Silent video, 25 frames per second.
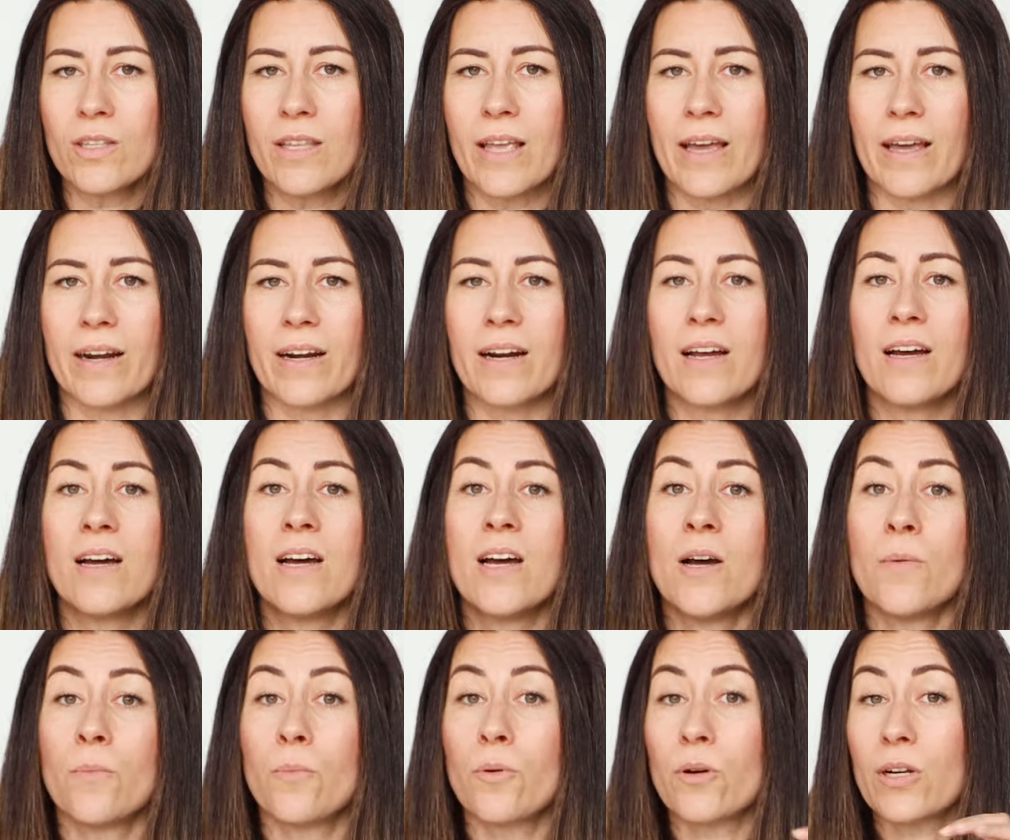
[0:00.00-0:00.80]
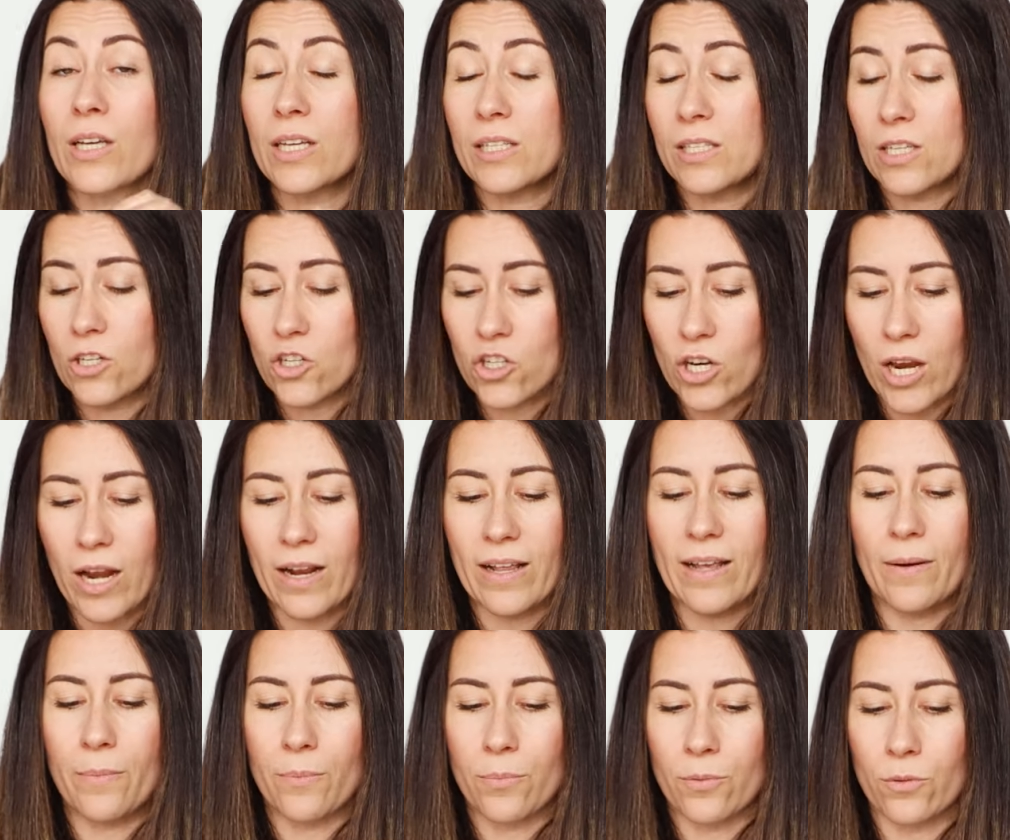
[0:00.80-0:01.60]
in terra purché si
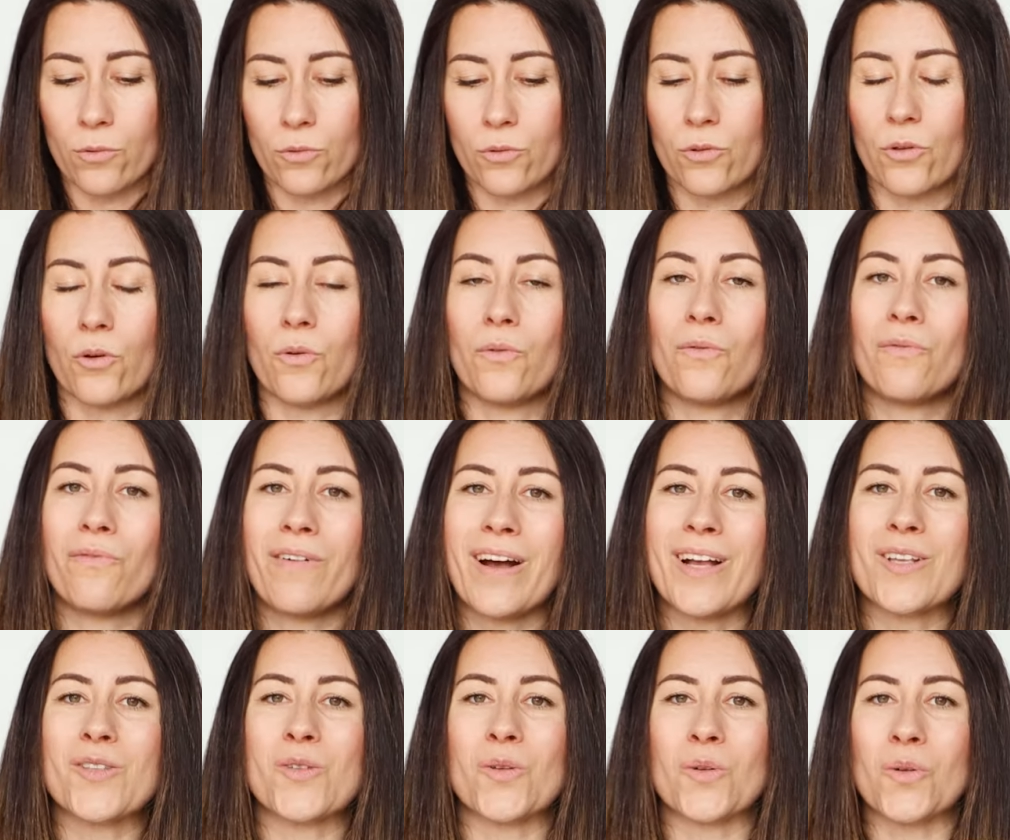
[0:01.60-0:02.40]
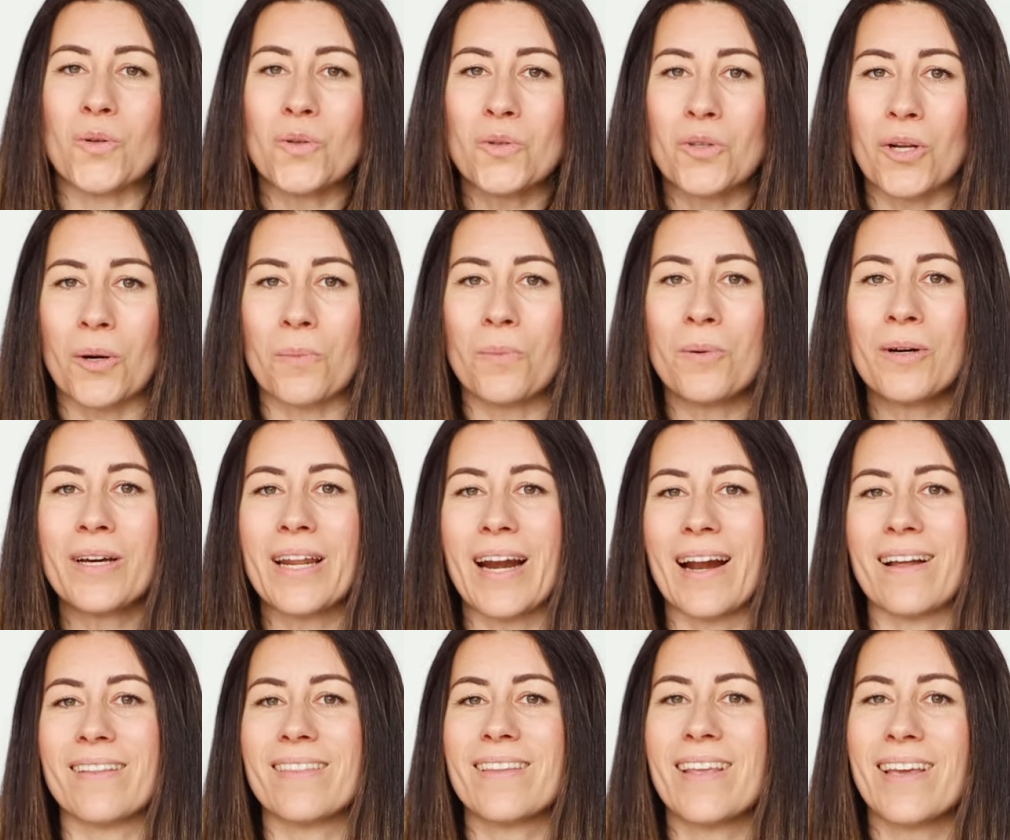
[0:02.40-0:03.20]
scelga appunto un vaso non troppo
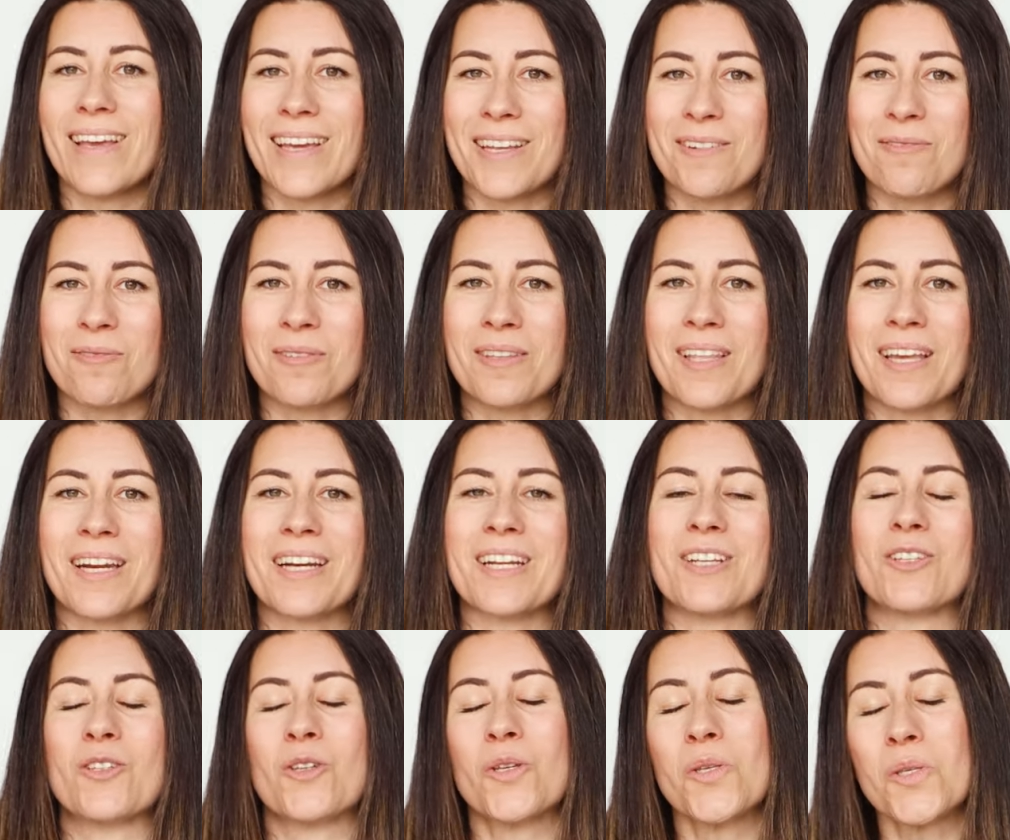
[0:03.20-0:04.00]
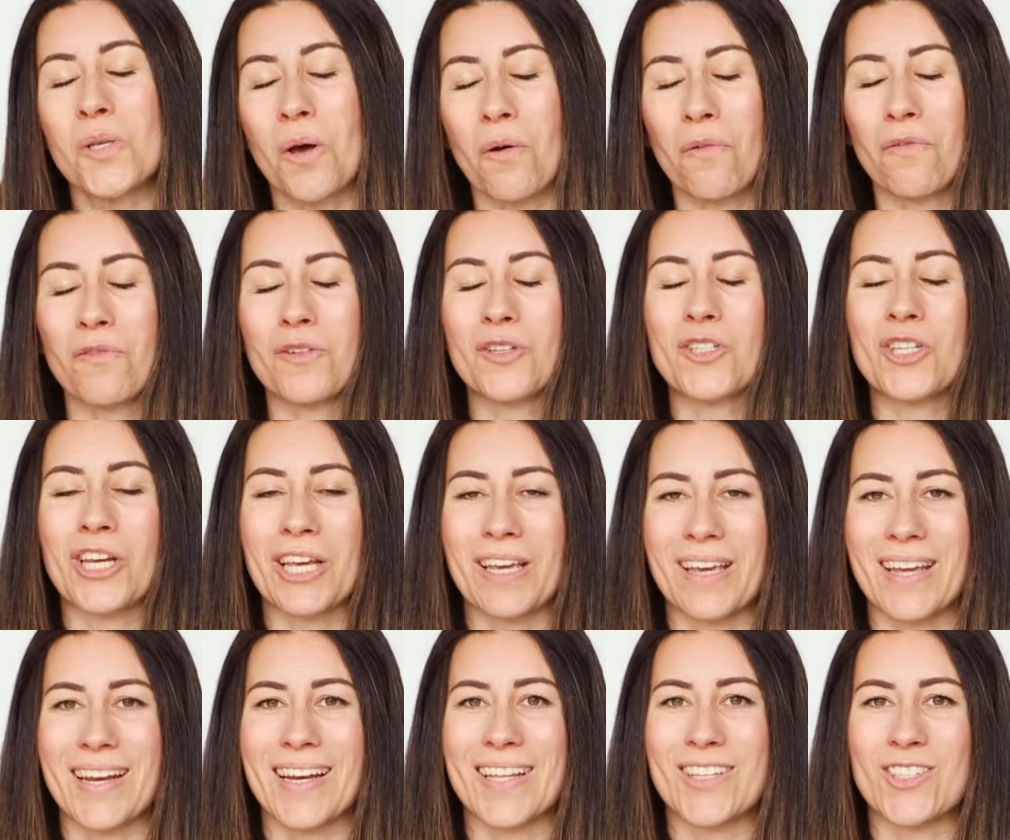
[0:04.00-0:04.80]
grande ed un terriccio soffice e